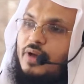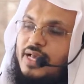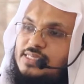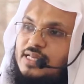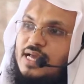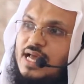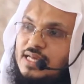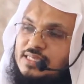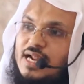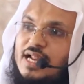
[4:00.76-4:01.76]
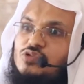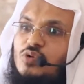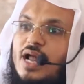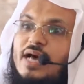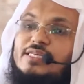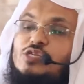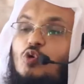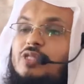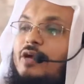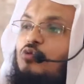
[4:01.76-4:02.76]
হয়ে গেছেন যারা রাসুলের হাদিস
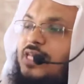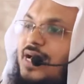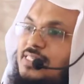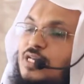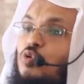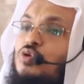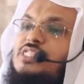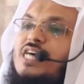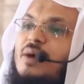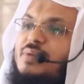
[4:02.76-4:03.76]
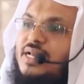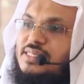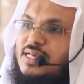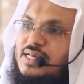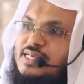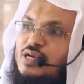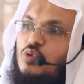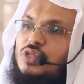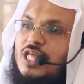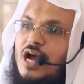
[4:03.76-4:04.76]
কোথায় কোথায় আছে কোন সাহাবির কাছে আছে
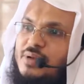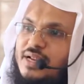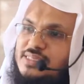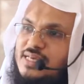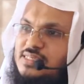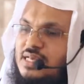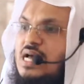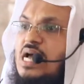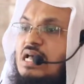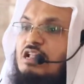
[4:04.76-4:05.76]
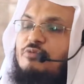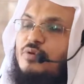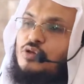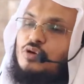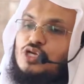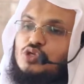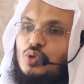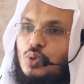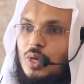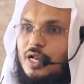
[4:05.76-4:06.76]
কোন তাহাবির কাছে আছে লিপিবদ্ধ করা
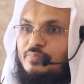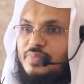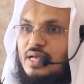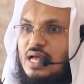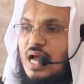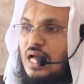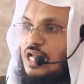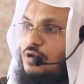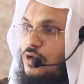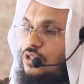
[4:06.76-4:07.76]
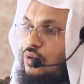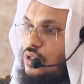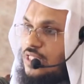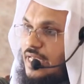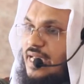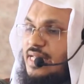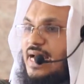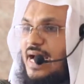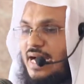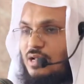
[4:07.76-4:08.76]
শুরু করলেন লিপিবদ্ধ করতে গিয়ে
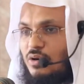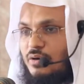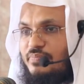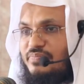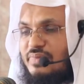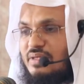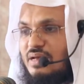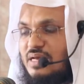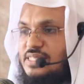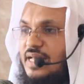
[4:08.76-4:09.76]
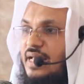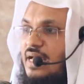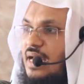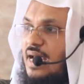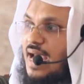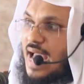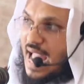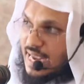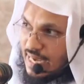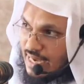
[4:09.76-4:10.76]
দেখা গেল যে
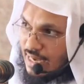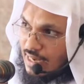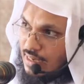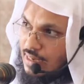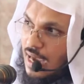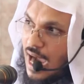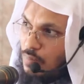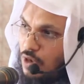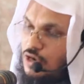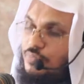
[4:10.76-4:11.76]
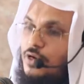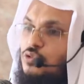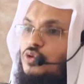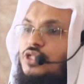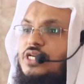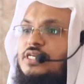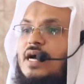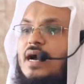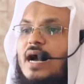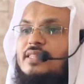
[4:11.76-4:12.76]
একই আমলের উপরে দুই তিনটা
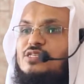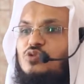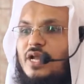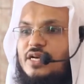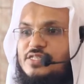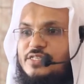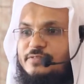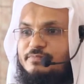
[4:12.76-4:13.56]
হাদিস চলে আসছে